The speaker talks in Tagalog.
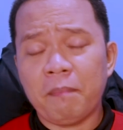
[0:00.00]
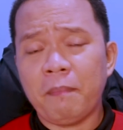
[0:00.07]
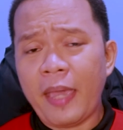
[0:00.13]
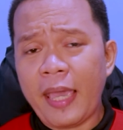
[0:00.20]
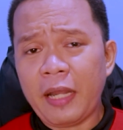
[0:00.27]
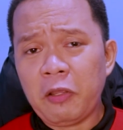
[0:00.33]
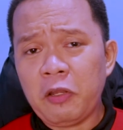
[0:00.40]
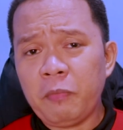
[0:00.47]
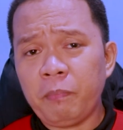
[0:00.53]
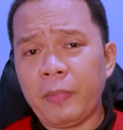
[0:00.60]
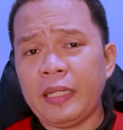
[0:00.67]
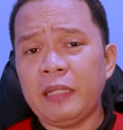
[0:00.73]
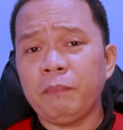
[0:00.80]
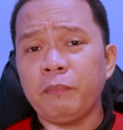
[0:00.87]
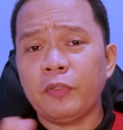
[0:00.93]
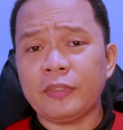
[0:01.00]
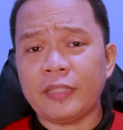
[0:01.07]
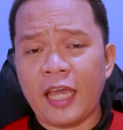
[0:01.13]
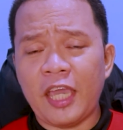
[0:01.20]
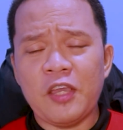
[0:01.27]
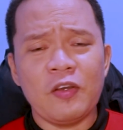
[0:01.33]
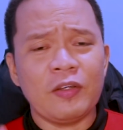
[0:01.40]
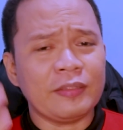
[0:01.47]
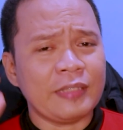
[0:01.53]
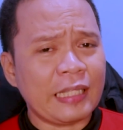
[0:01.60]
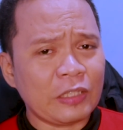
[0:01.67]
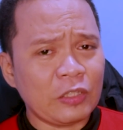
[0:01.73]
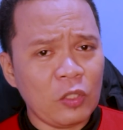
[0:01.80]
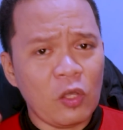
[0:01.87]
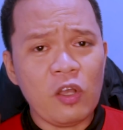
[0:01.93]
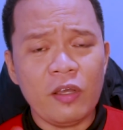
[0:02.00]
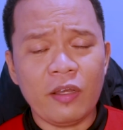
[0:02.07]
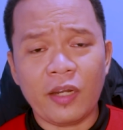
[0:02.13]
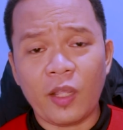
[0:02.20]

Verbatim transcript: meron pa din po tayong tatlong